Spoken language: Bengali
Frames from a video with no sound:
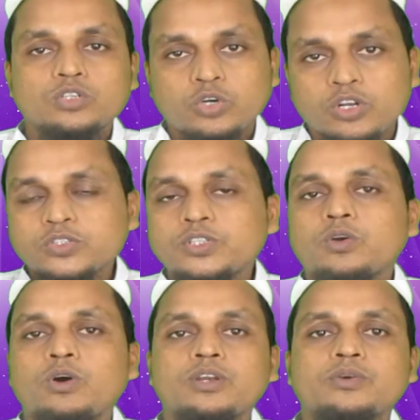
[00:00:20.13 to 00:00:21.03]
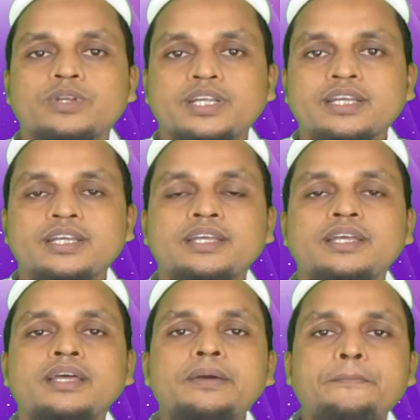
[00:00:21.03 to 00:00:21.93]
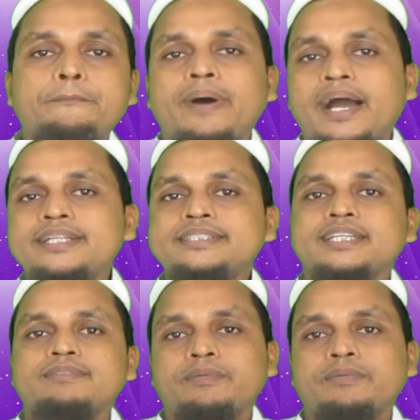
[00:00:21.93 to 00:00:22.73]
সরাসরি কল করে পাইলসের